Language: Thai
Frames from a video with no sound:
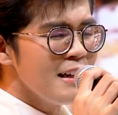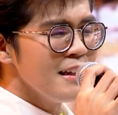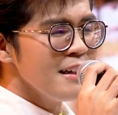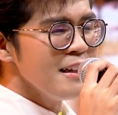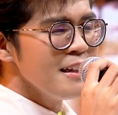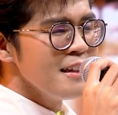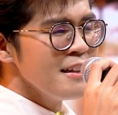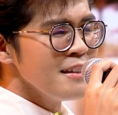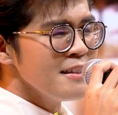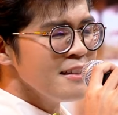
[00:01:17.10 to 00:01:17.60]
ลึ
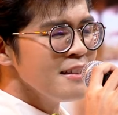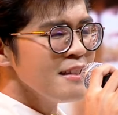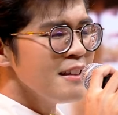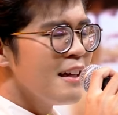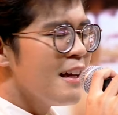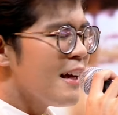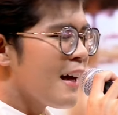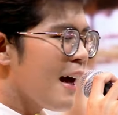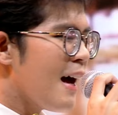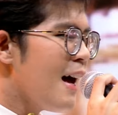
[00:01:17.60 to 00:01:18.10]
ง
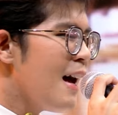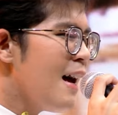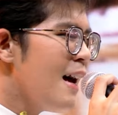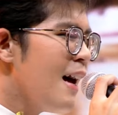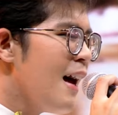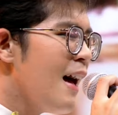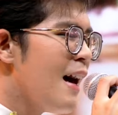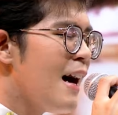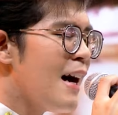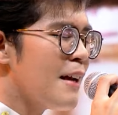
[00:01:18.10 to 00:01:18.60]
คา
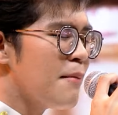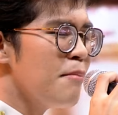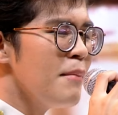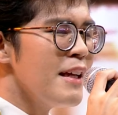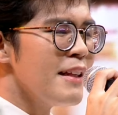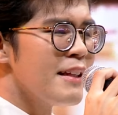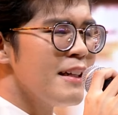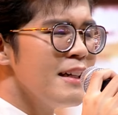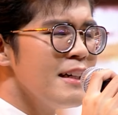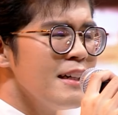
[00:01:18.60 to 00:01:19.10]
ดไม่
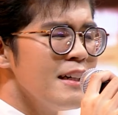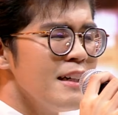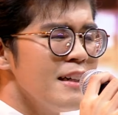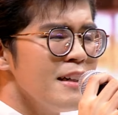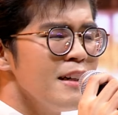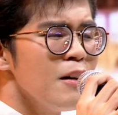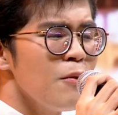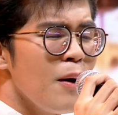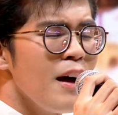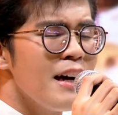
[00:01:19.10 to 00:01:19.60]
ถึง
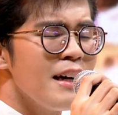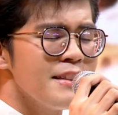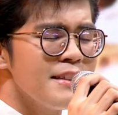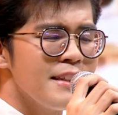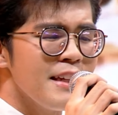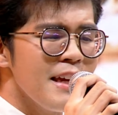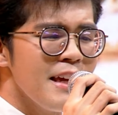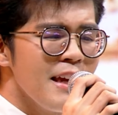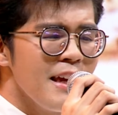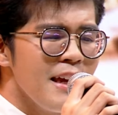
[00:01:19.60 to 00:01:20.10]
ว่า
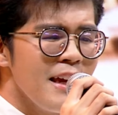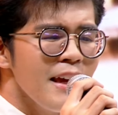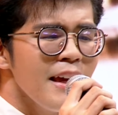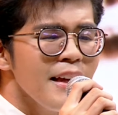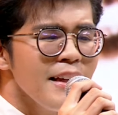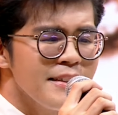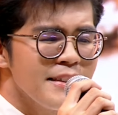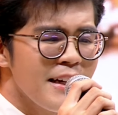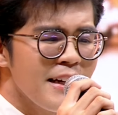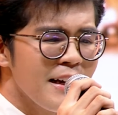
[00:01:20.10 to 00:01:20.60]
สี
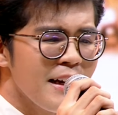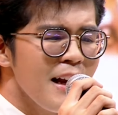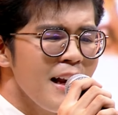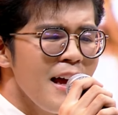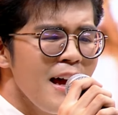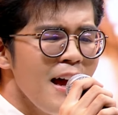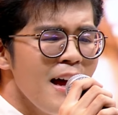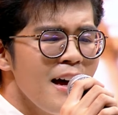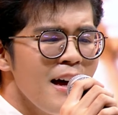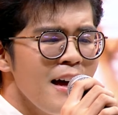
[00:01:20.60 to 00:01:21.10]
จะก
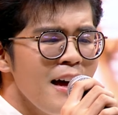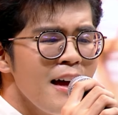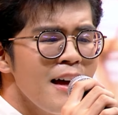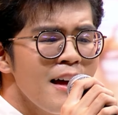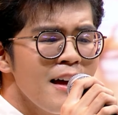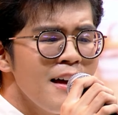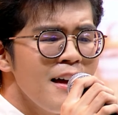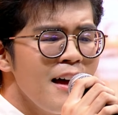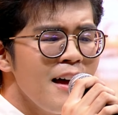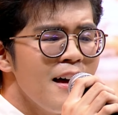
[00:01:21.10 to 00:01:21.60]
ล้า
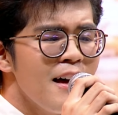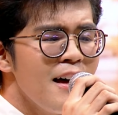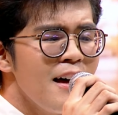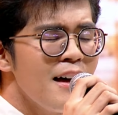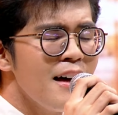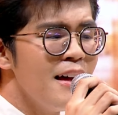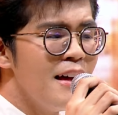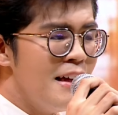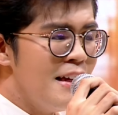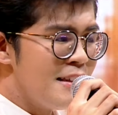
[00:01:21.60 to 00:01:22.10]

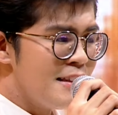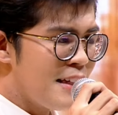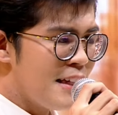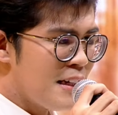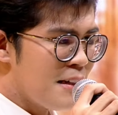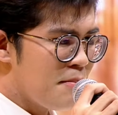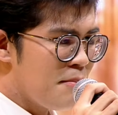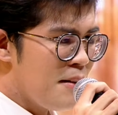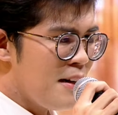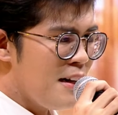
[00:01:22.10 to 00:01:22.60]
ติ
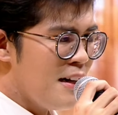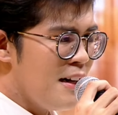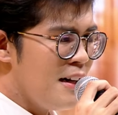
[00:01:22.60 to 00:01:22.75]
ดเบอ